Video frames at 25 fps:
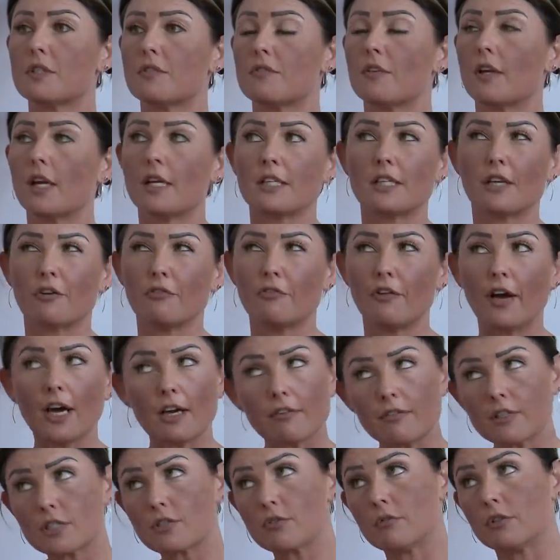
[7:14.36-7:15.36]
es vielleicht ein
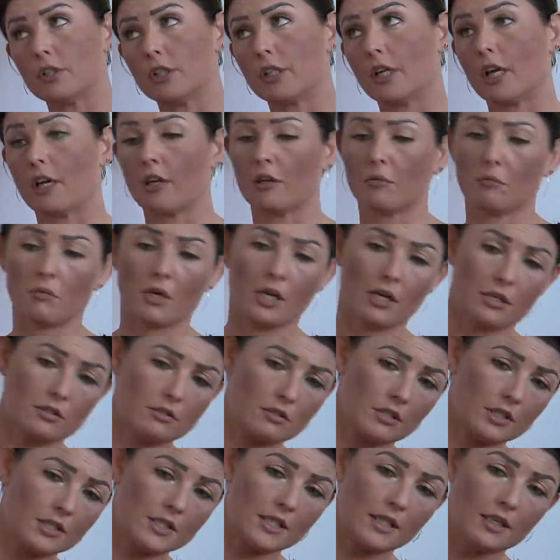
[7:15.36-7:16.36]
Fach, was du nicht gerne
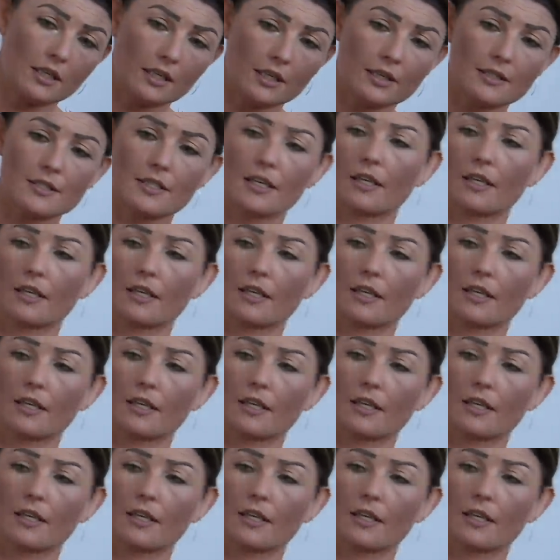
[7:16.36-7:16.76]
magst? Ich sehe da jetzt